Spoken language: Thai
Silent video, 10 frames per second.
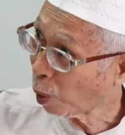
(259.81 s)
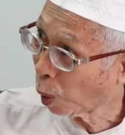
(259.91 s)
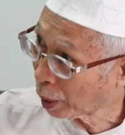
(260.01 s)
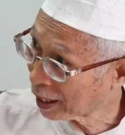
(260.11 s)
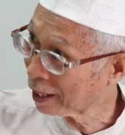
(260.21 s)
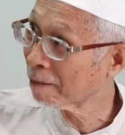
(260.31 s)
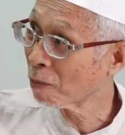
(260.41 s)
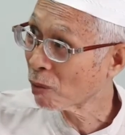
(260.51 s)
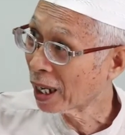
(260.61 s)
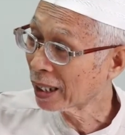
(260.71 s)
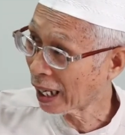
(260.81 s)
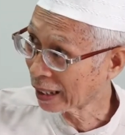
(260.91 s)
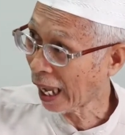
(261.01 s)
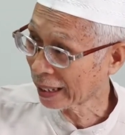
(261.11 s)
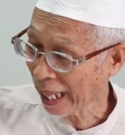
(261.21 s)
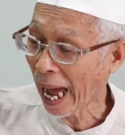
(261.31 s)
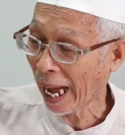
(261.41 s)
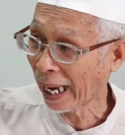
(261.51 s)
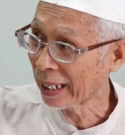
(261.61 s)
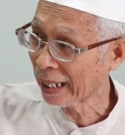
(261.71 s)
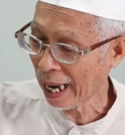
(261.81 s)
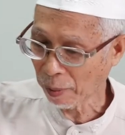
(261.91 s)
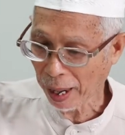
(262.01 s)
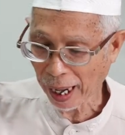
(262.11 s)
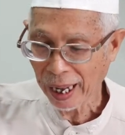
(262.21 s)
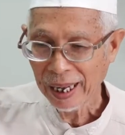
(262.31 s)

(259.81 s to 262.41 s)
ค้นสิ่งต่างๆนะว่า